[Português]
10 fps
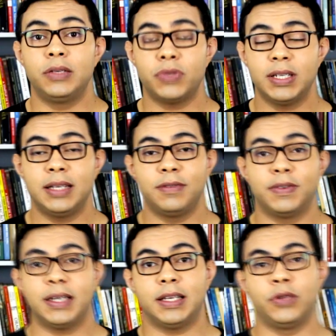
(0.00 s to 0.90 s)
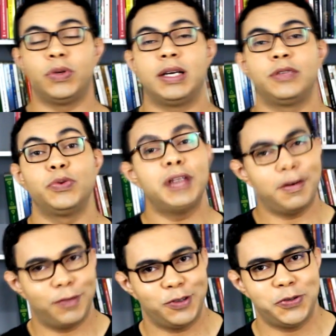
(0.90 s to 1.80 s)
Isso significa que durante o
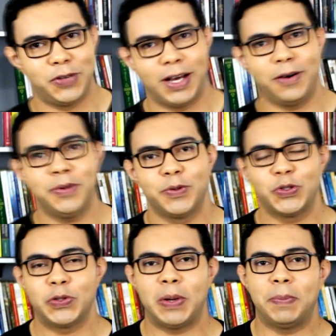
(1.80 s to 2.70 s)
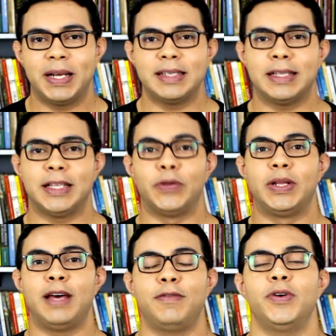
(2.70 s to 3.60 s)
devocional eu estou apresentando
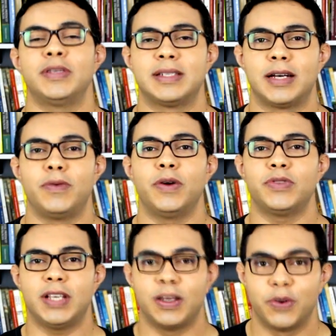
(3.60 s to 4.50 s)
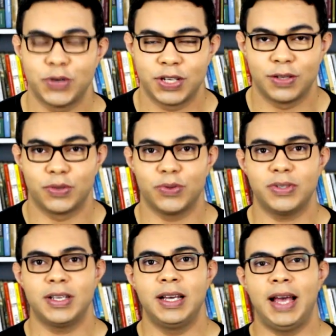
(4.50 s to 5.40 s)
devoção ao Senhor
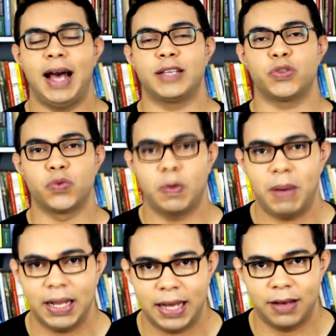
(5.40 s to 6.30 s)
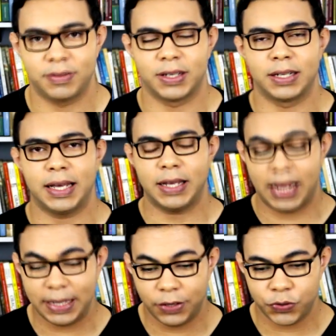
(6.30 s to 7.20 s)
Jesus, a sua palavra. É,
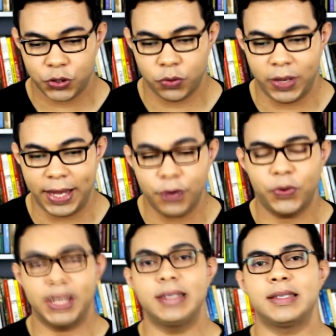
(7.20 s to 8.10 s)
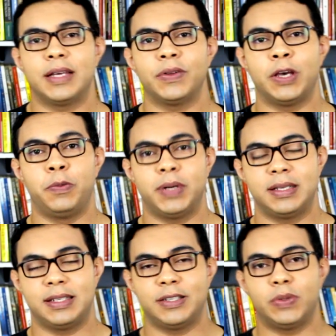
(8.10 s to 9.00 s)
ali eu estou reconhecendo que eu
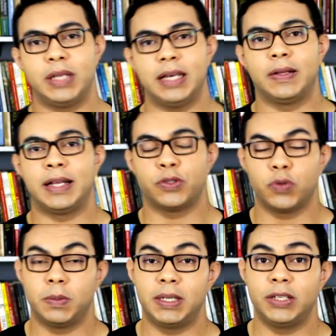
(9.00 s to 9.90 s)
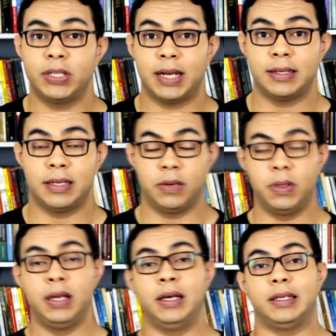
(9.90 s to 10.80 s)
preciso dele, da sua
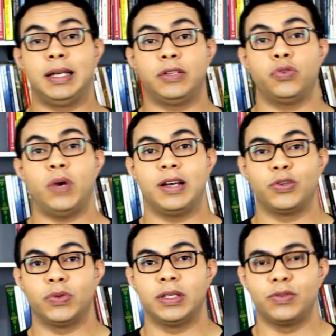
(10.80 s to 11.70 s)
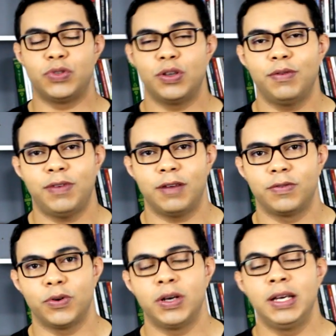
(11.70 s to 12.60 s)
ministração, da sua ajuda, do seu
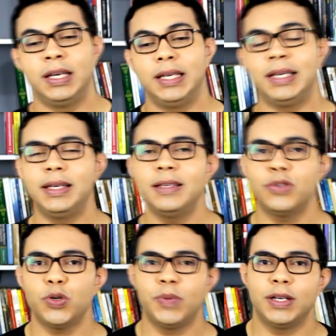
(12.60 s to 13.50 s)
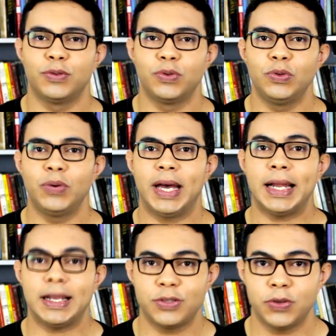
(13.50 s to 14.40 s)
favor e, sobretudo, do
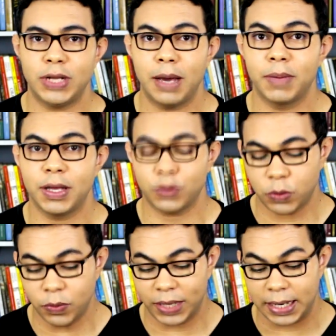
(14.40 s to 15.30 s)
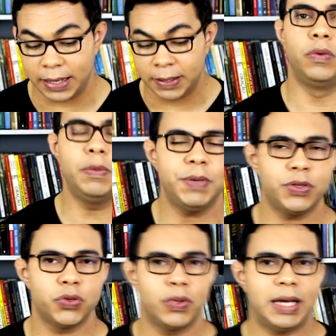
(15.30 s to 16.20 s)
relacionamento com ele. Uma
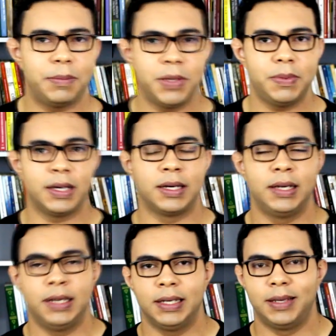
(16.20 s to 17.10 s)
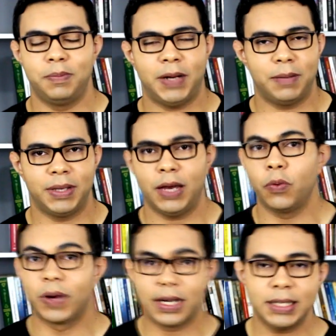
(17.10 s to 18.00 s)
pessoa na Bíblia que para mim é
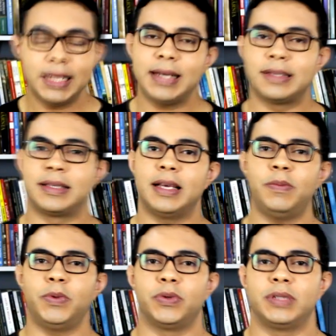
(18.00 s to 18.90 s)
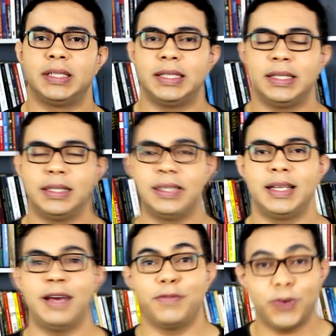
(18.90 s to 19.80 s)
um grande exemplo de, de
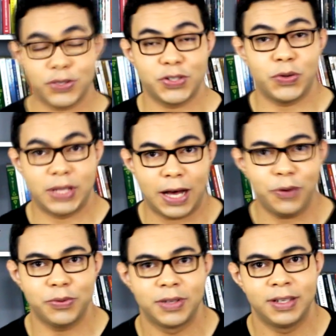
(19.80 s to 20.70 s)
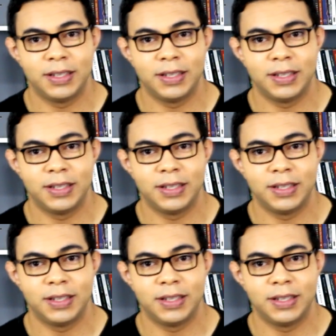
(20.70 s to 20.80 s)
devocional,